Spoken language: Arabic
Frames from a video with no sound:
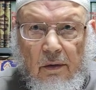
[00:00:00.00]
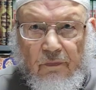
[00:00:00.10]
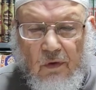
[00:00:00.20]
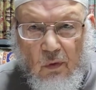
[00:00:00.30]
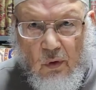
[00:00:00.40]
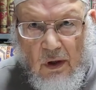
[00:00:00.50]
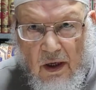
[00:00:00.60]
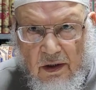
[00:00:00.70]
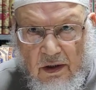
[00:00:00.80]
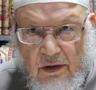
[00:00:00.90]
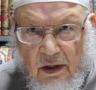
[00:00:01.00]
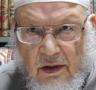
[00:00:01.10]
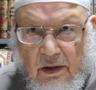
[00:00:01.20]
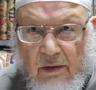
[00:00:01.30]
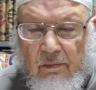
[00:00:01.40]
في القرآن
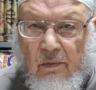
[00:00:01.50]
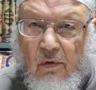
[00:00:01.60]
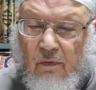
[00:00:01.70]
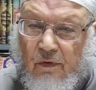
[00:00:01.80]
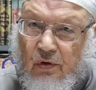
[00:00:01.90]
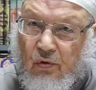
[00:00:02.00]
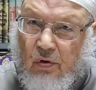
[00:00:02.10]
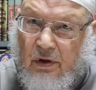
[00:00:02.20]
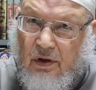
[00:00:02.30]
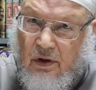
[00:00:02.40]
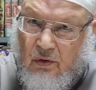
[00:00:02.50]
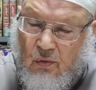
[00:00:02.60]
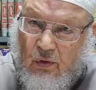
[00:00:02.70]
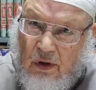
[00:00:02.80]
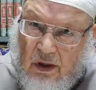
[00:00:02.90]
الكريم وفي سنة
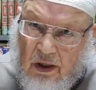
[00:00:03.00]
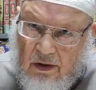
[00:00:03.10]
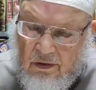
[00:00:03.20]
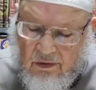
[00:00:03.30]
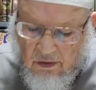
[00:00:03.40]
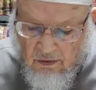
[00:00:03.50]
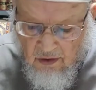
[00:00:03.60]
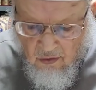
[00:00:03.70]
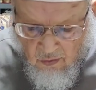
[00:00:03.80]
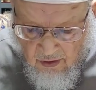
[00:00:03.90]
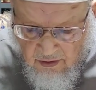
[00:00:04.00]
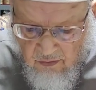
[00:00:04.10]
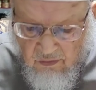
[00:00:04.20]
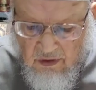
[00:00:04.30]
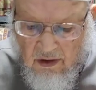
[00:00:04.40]
رسول الله صلى الله عليه
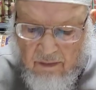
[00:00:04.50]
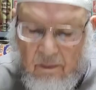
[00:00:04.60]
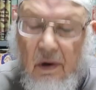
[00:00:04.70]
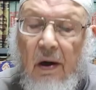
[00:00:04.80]
وسلم